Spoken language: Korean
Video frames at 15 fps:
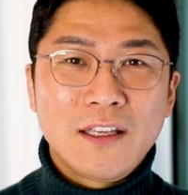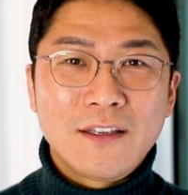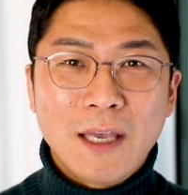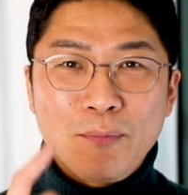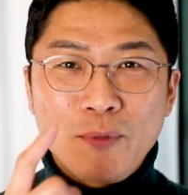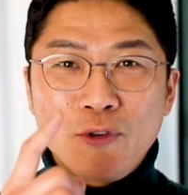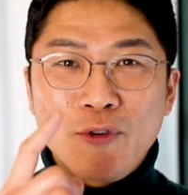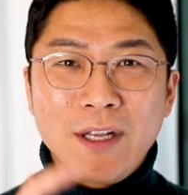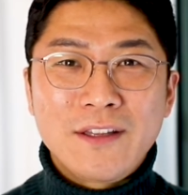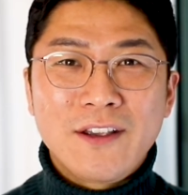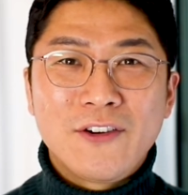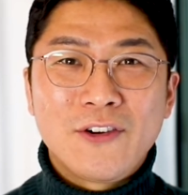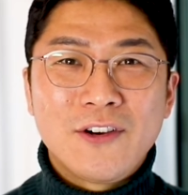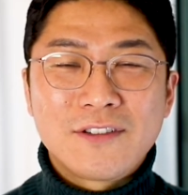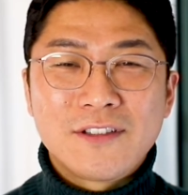예쁜
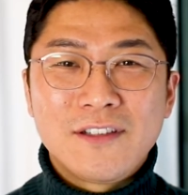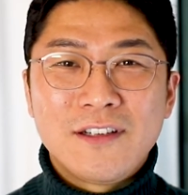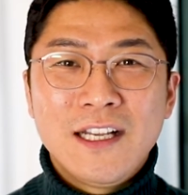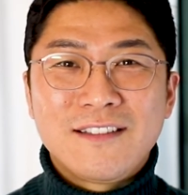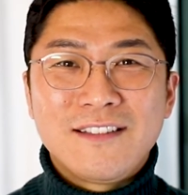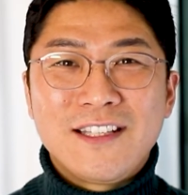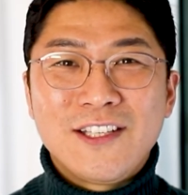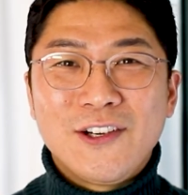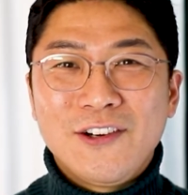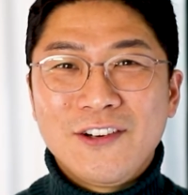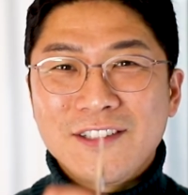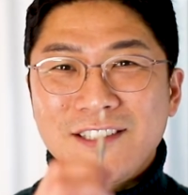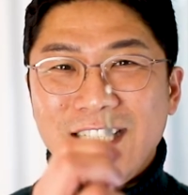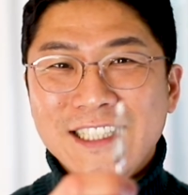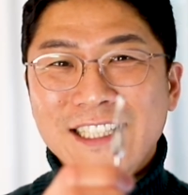레디언컷을 드디어
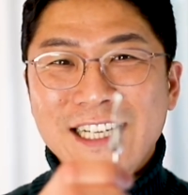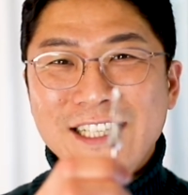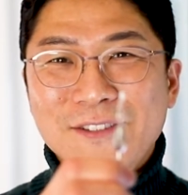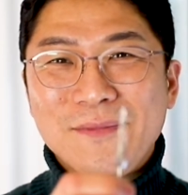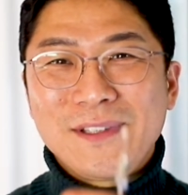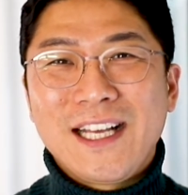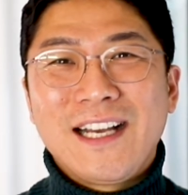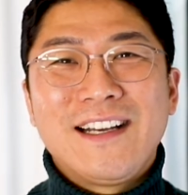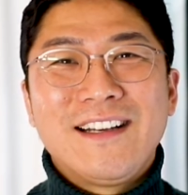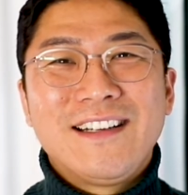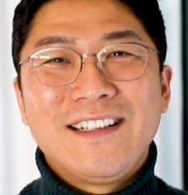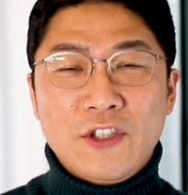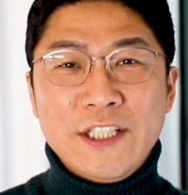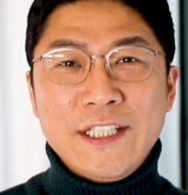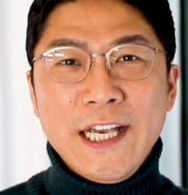찾아냈습니다.
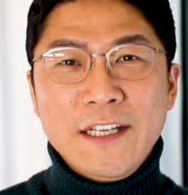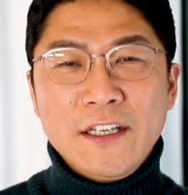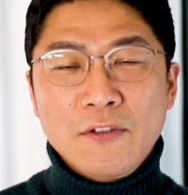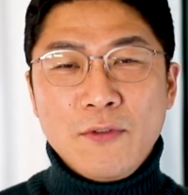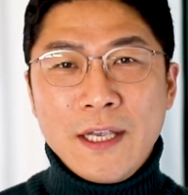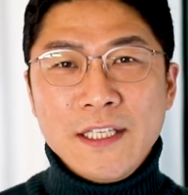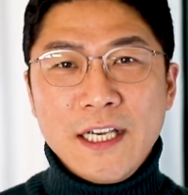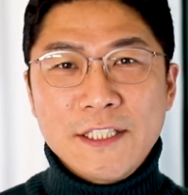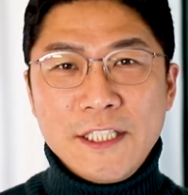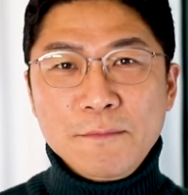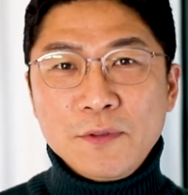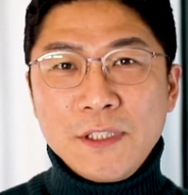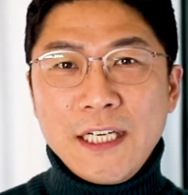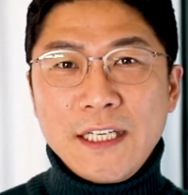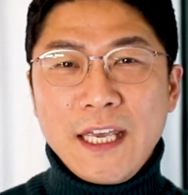디자인은 굉장히
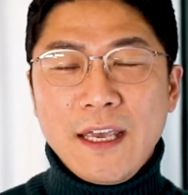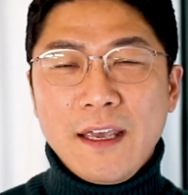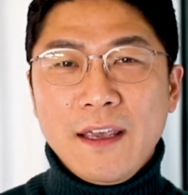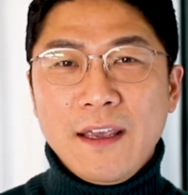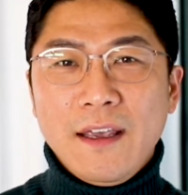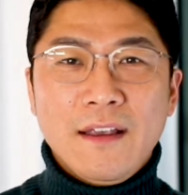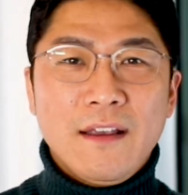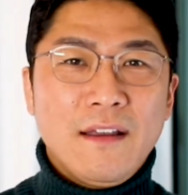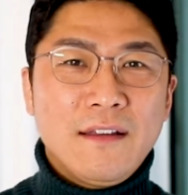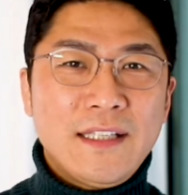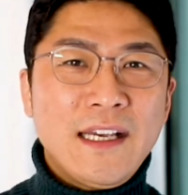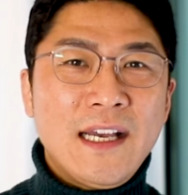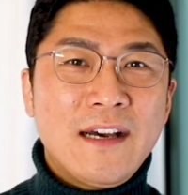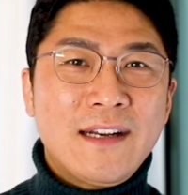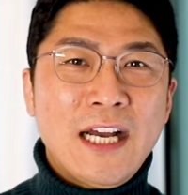심플하게
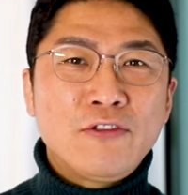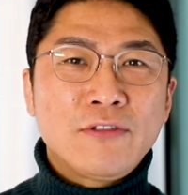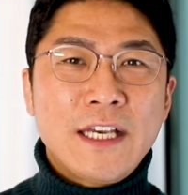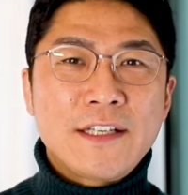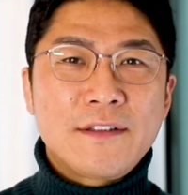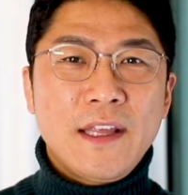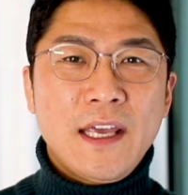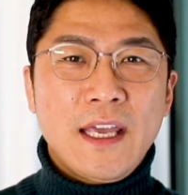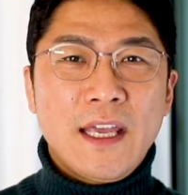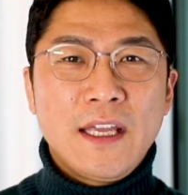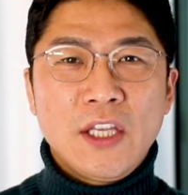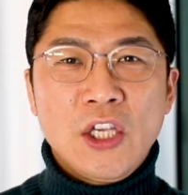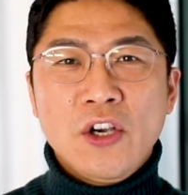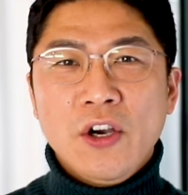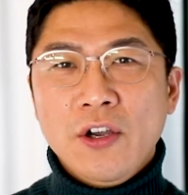생각을 하고 계신데
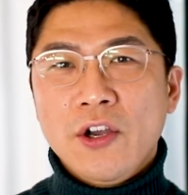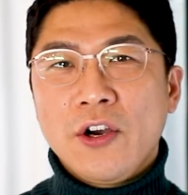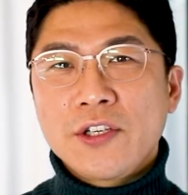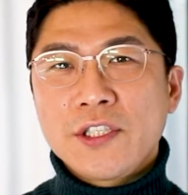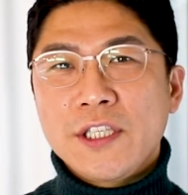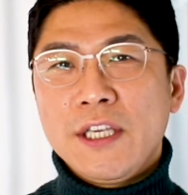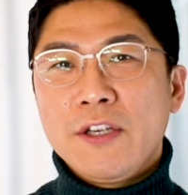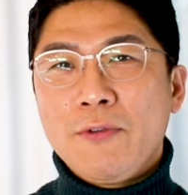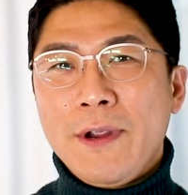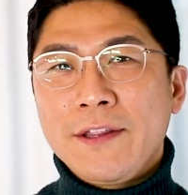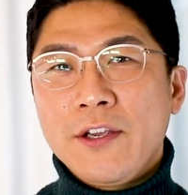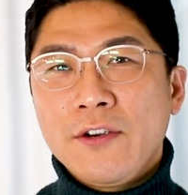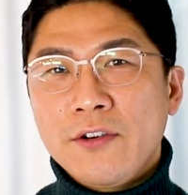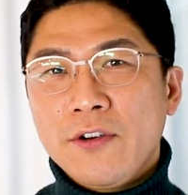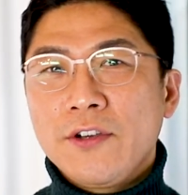이거 역시
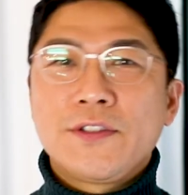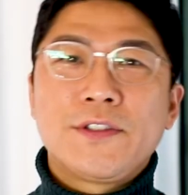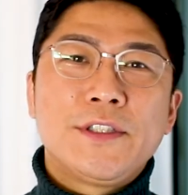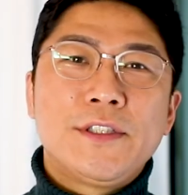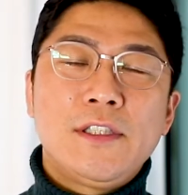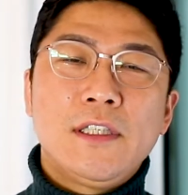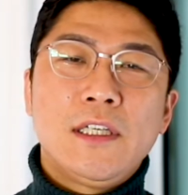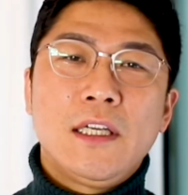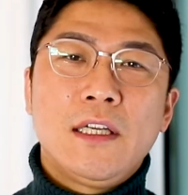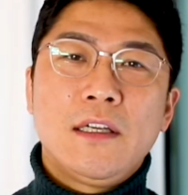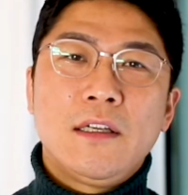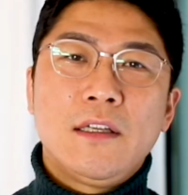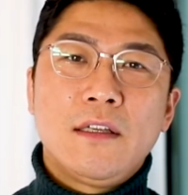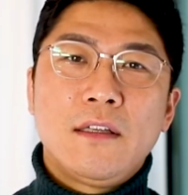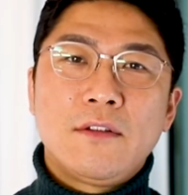레디언컷을
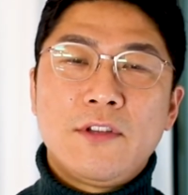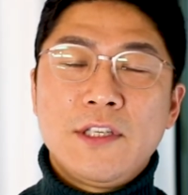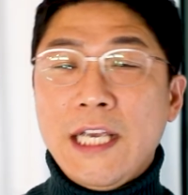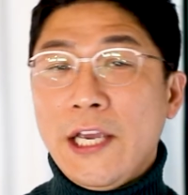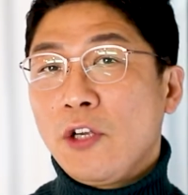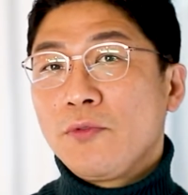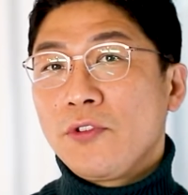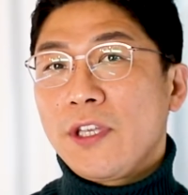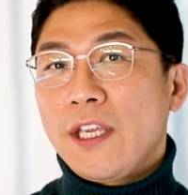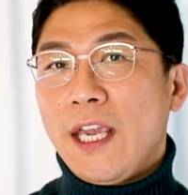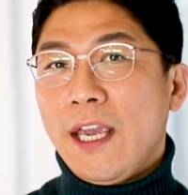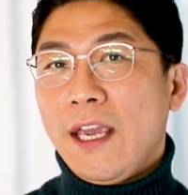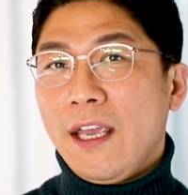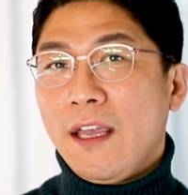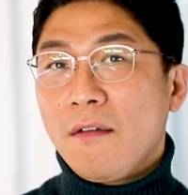디자이너
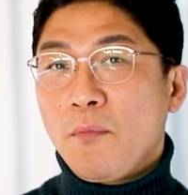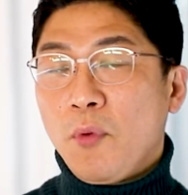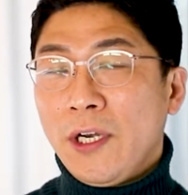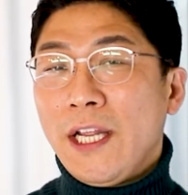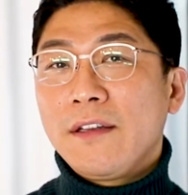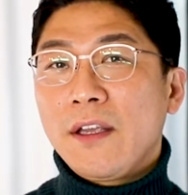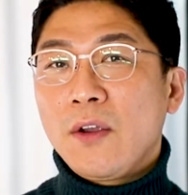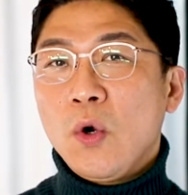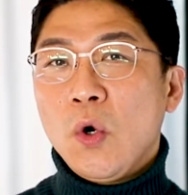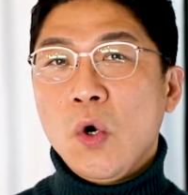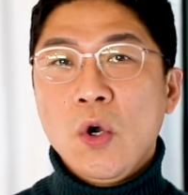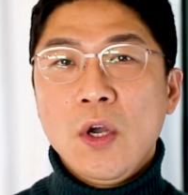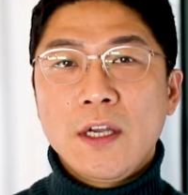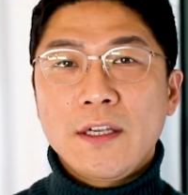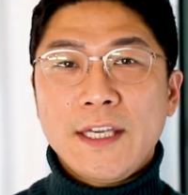분께
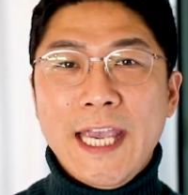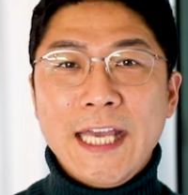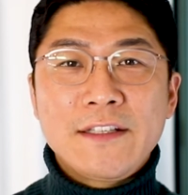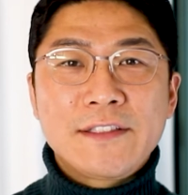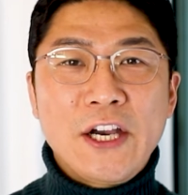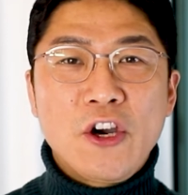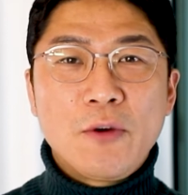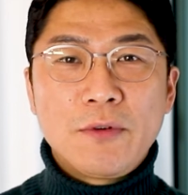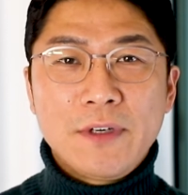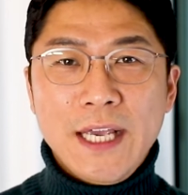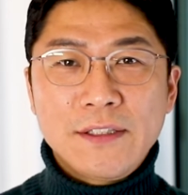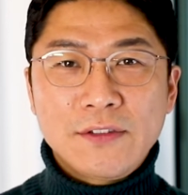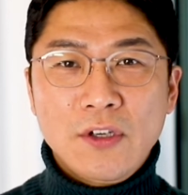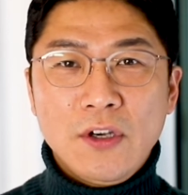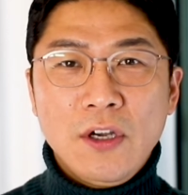보내드리고 캐드 작업을
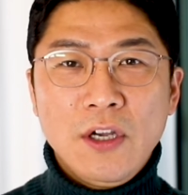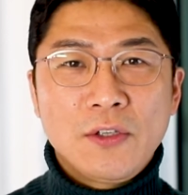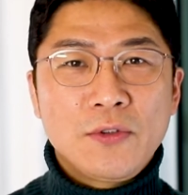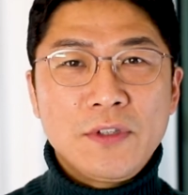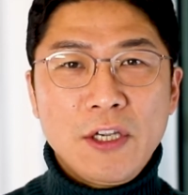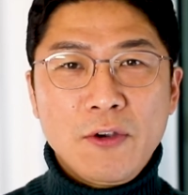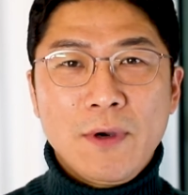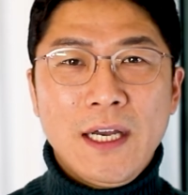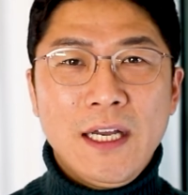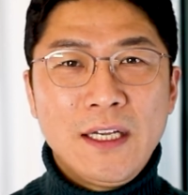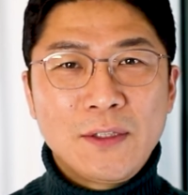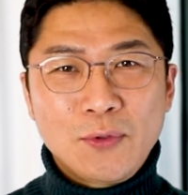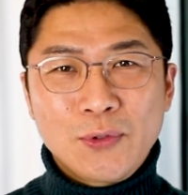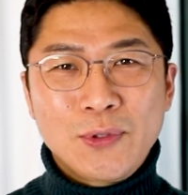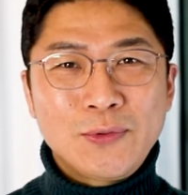해서
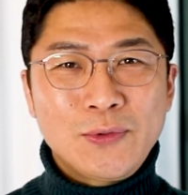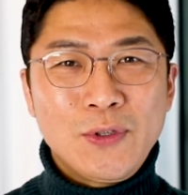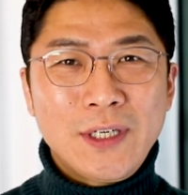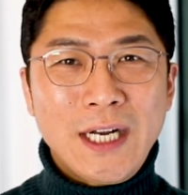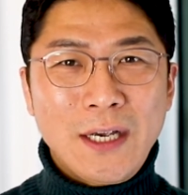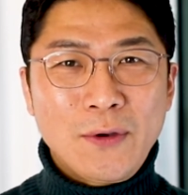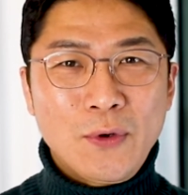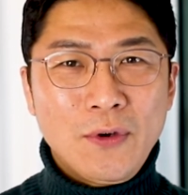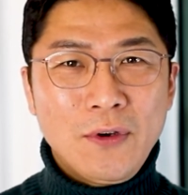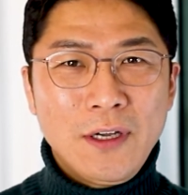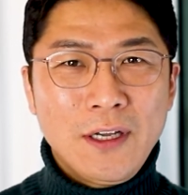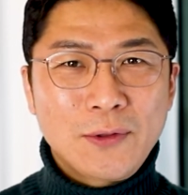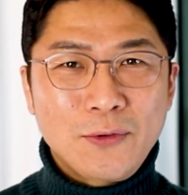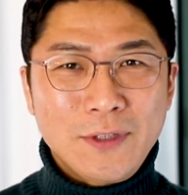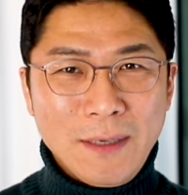손님과 또 소통을 하고
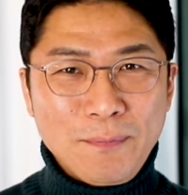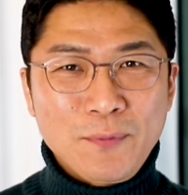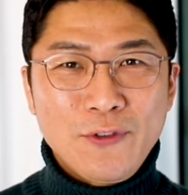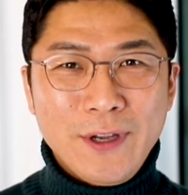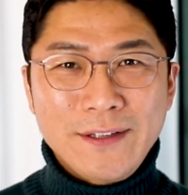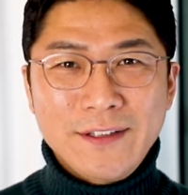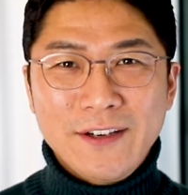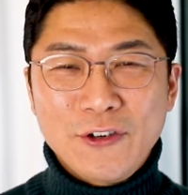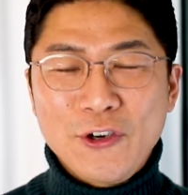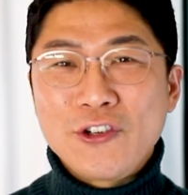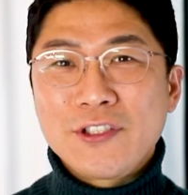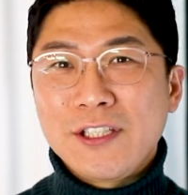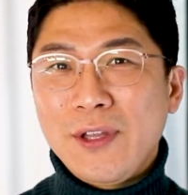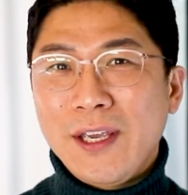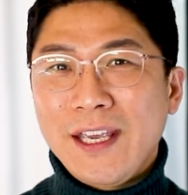또 예쁜
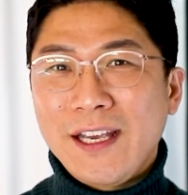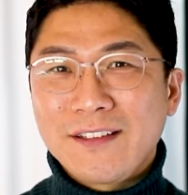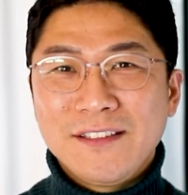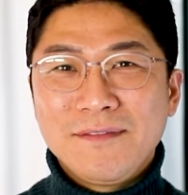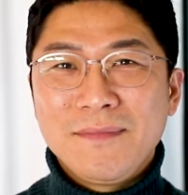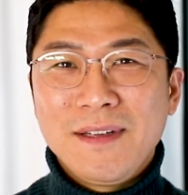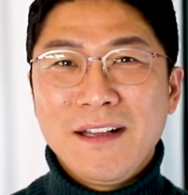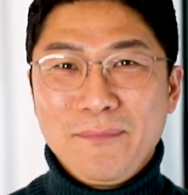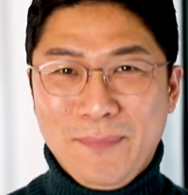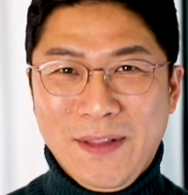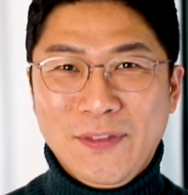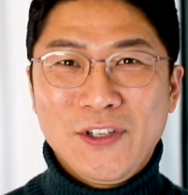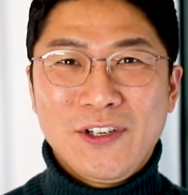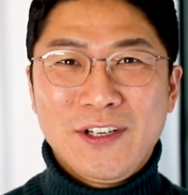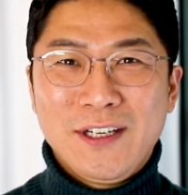레디언컷이 되게끔
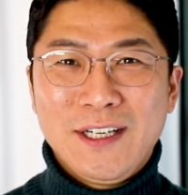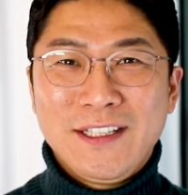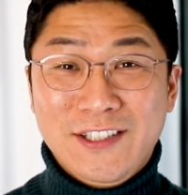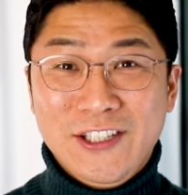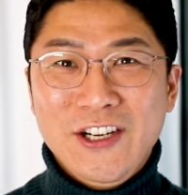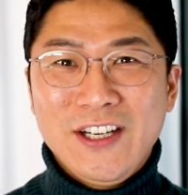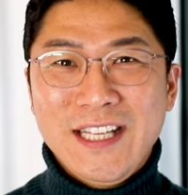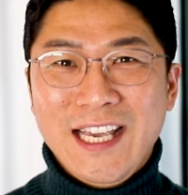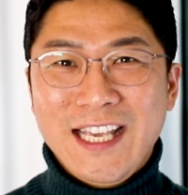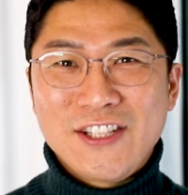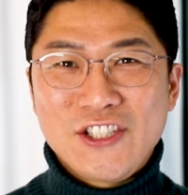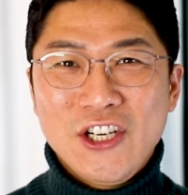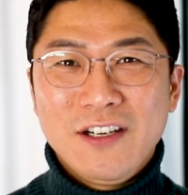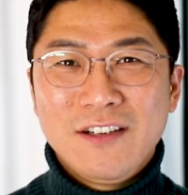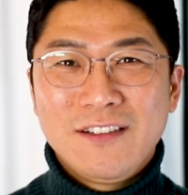만들어 드려야
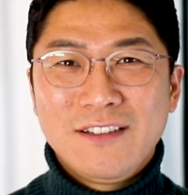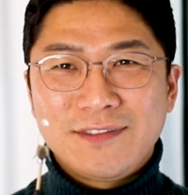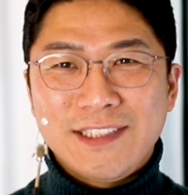되겠죠?